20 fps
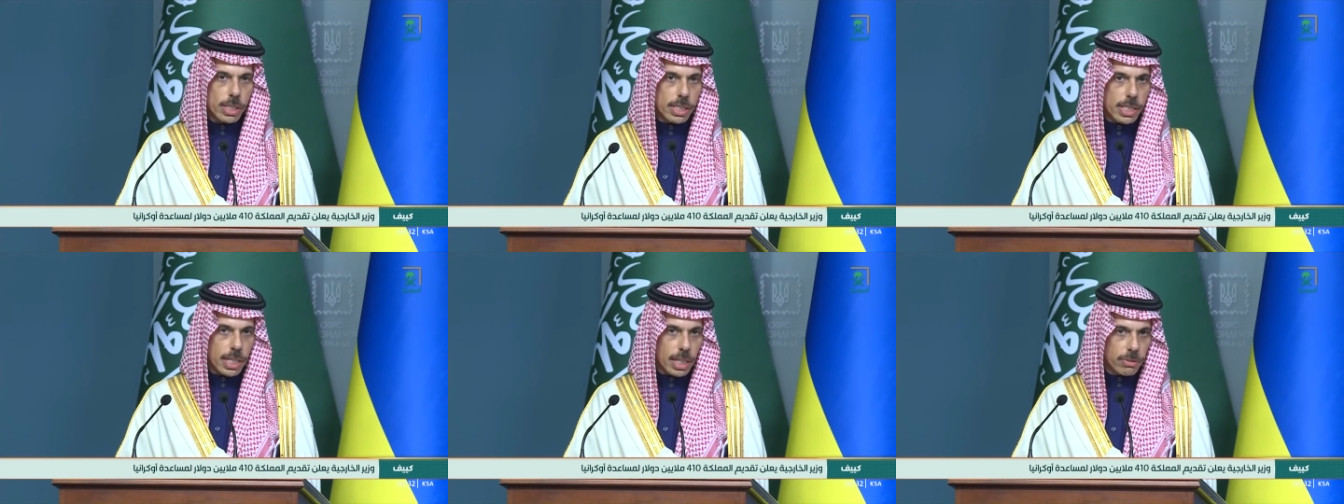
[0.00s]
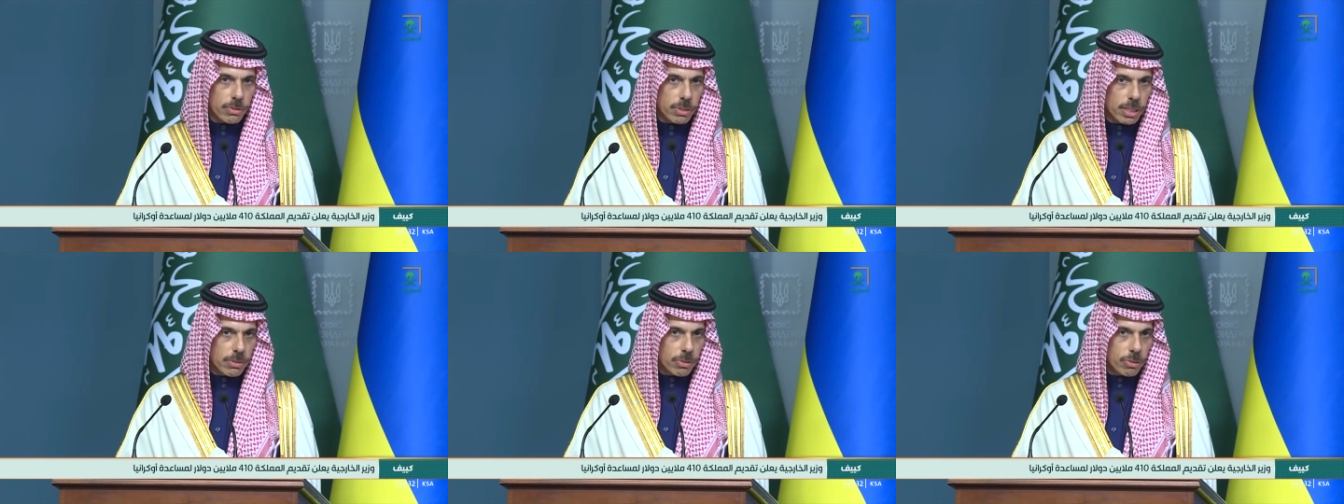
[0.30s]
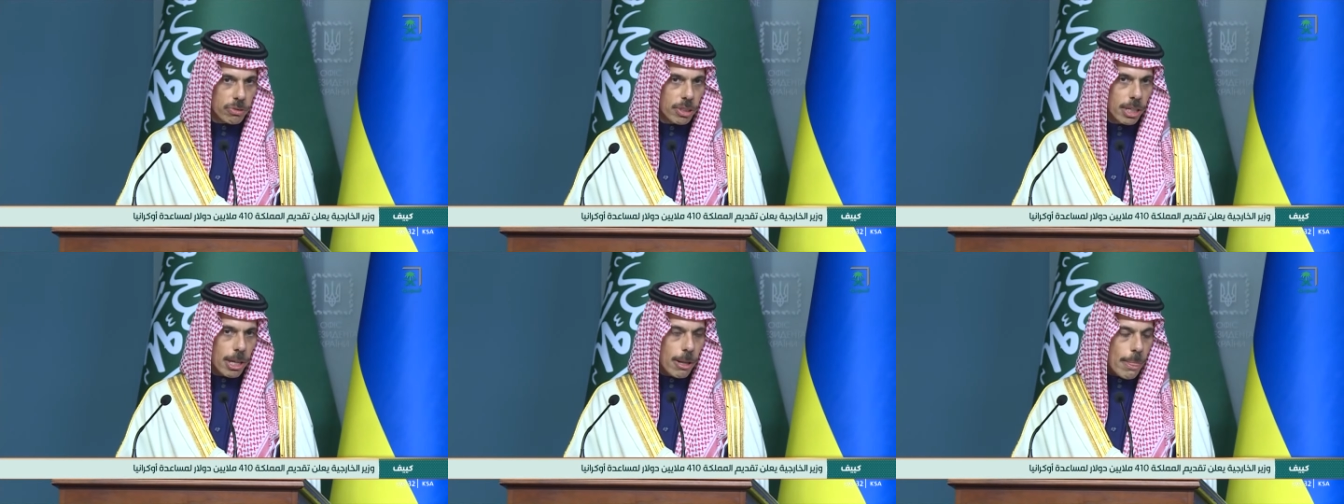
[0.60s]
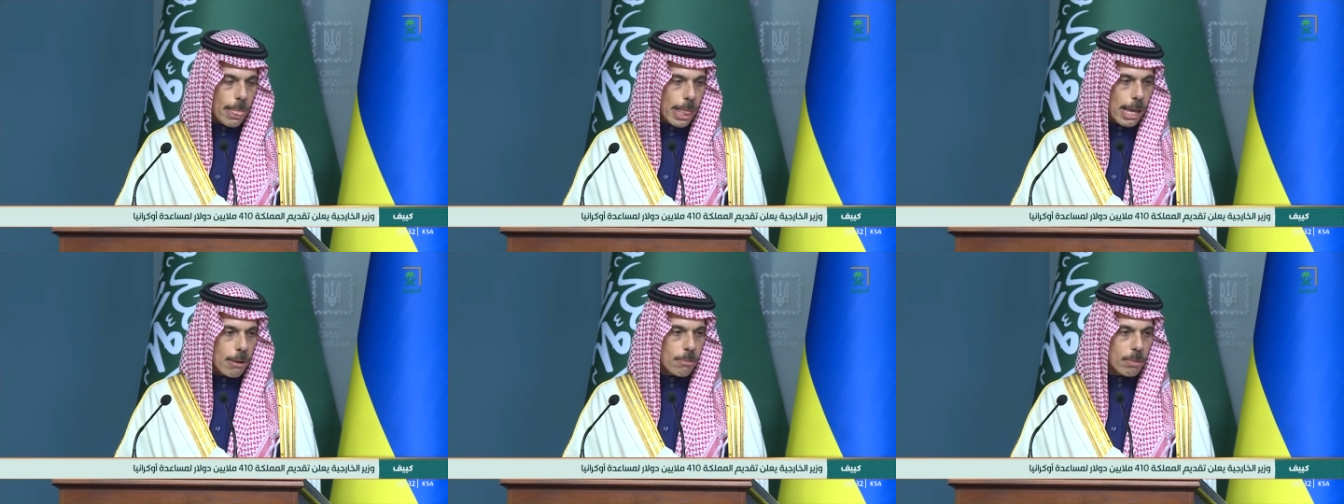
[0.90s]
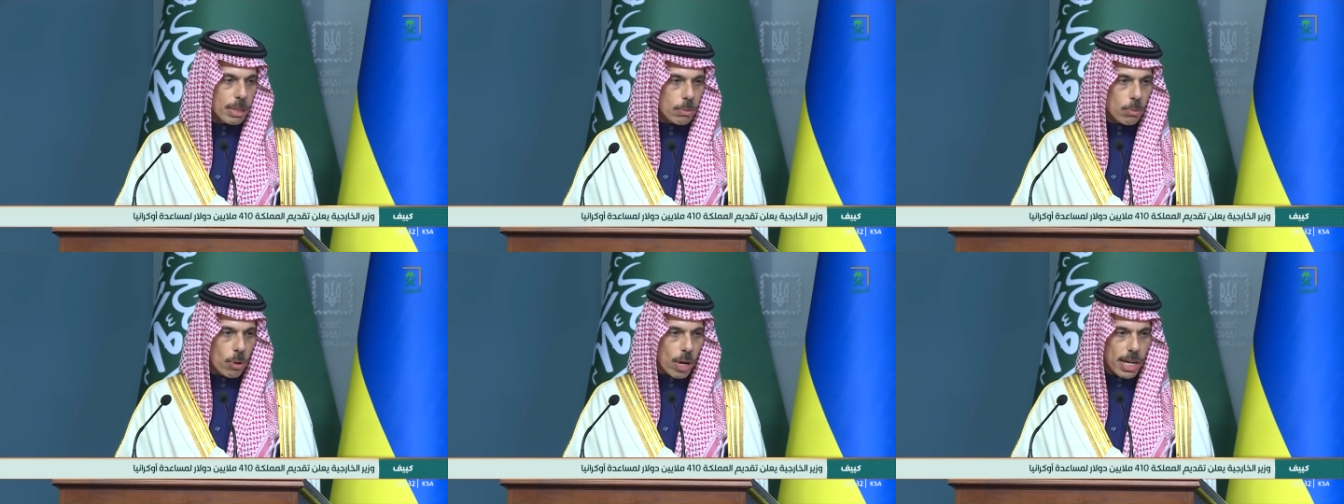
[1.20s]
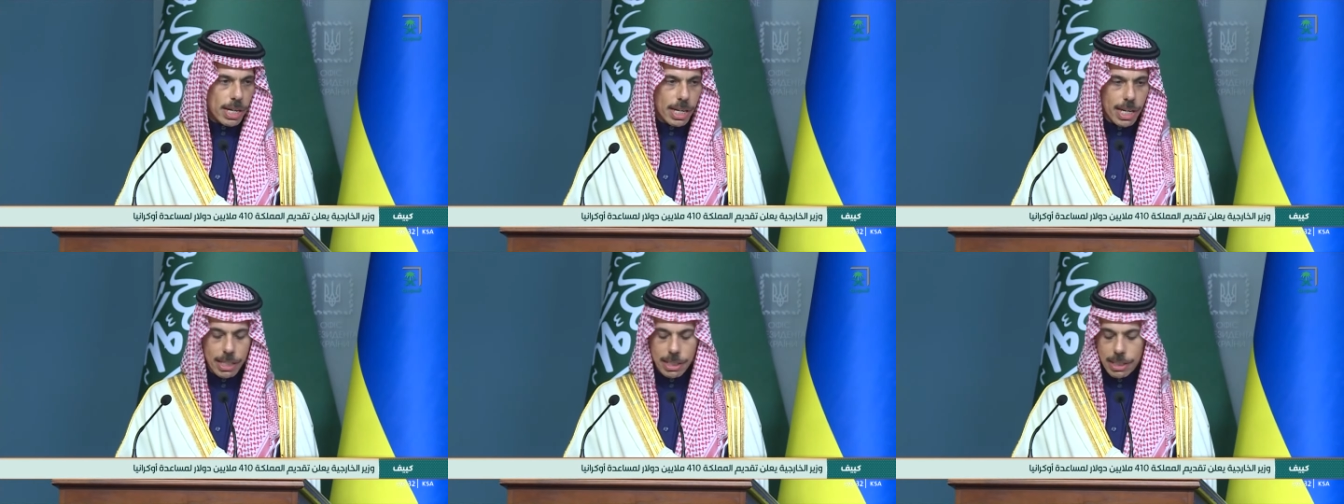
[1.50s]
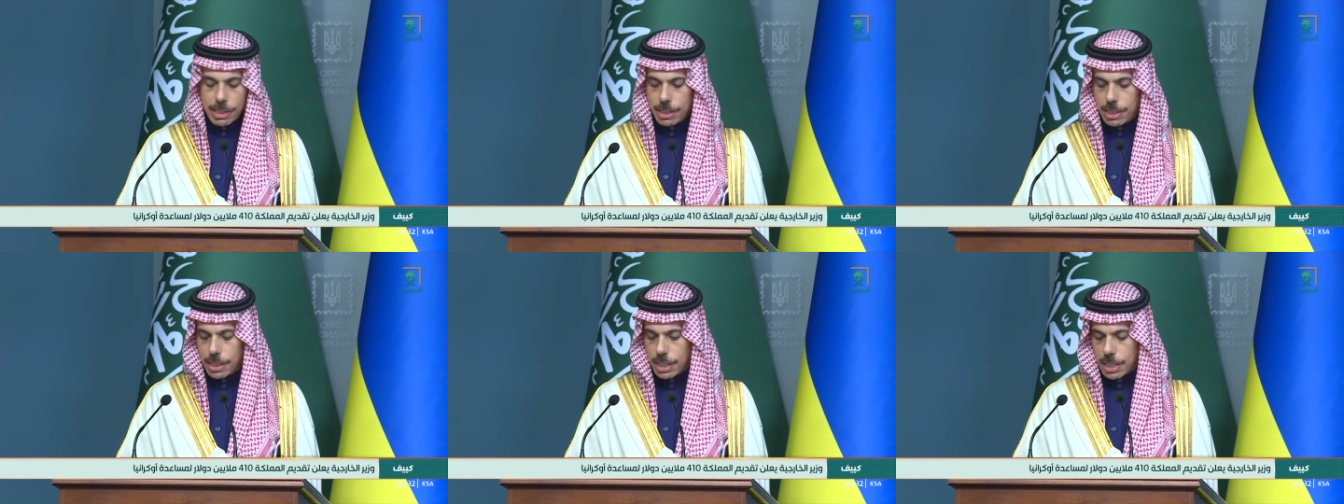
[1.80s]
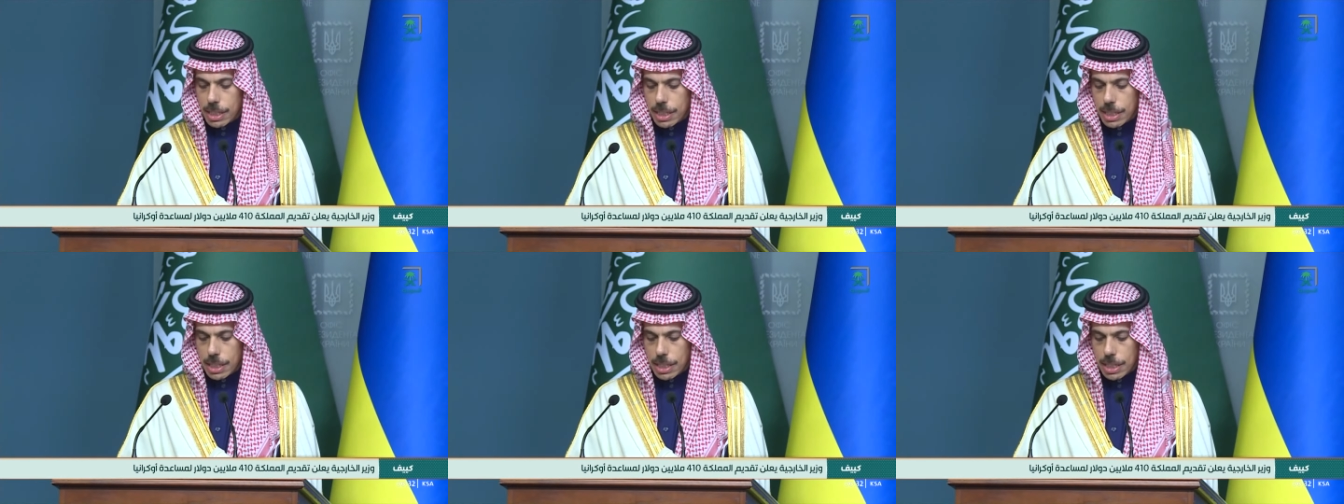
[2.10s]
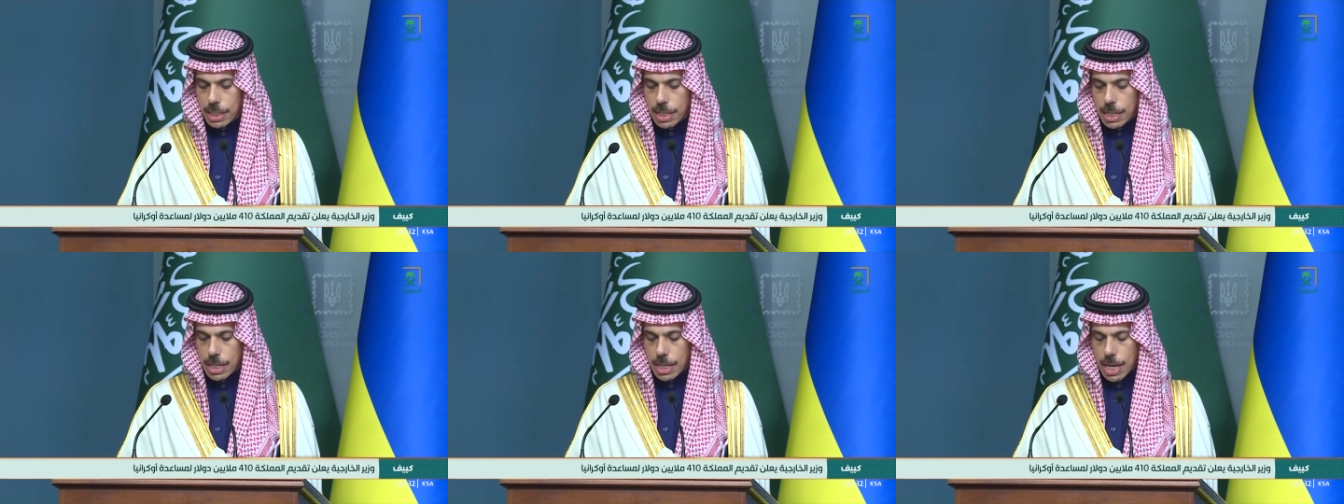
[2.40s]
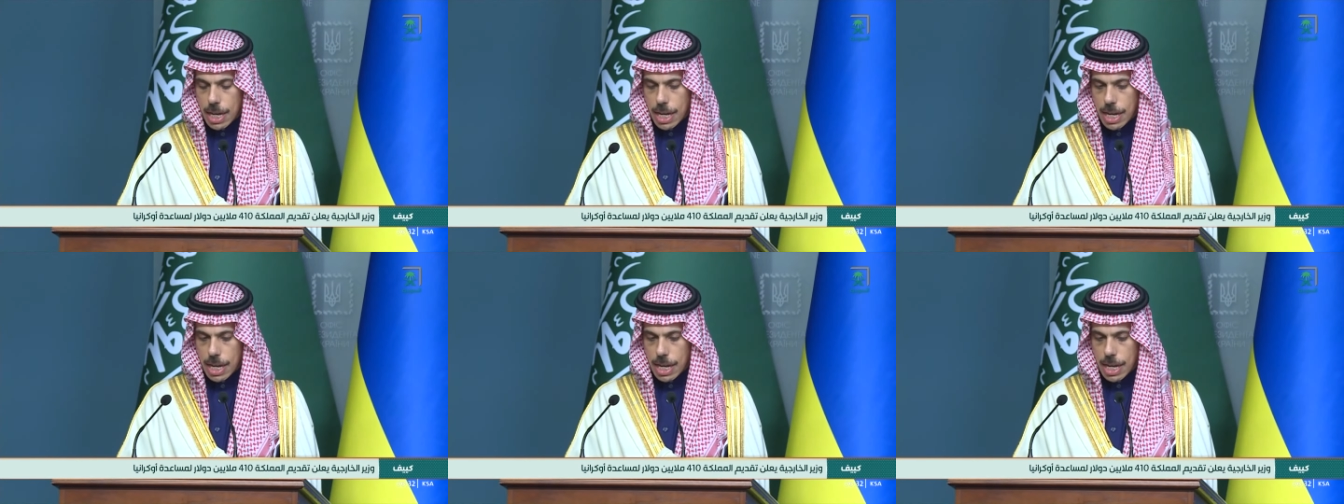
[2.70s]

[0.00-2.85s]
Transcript: التخفيف من معاناة آه،